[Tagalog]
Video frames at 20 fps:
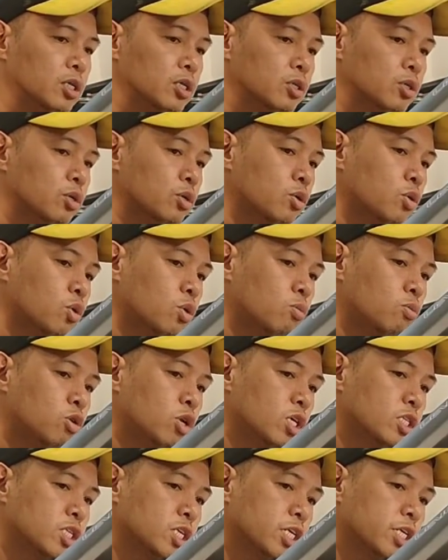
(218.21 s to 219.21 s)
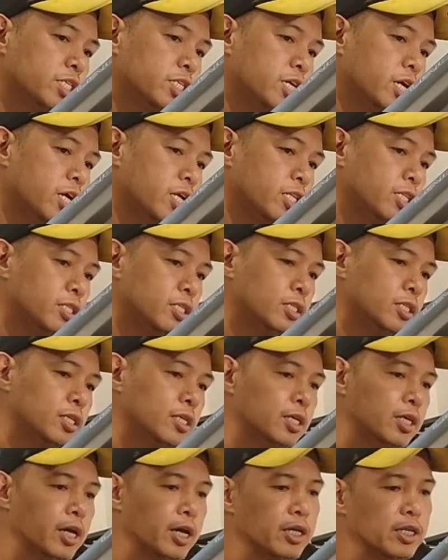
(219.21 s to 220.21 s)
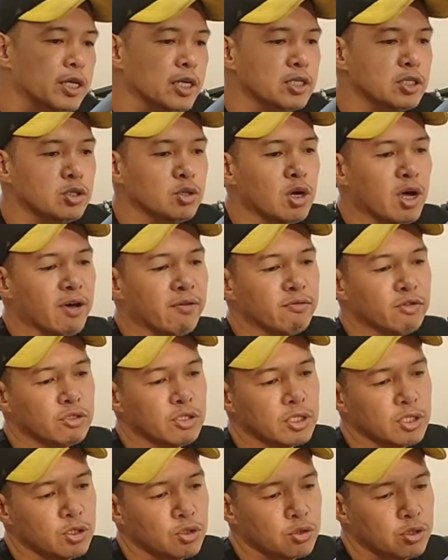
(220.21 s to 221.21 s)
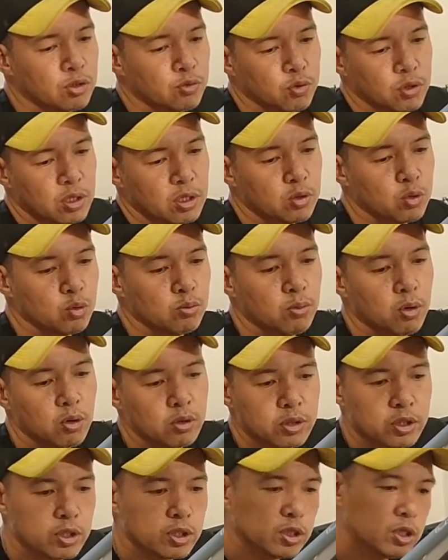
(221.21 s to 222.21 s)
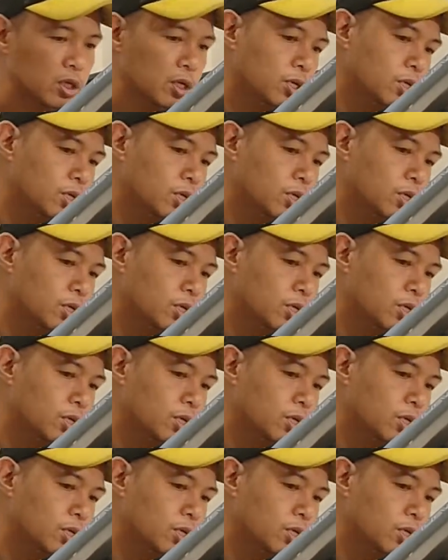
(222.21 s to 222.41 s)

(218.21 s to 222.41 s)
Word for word: So, hook mo lang siyang ganyan. And then, you have to secure it with the two bolts.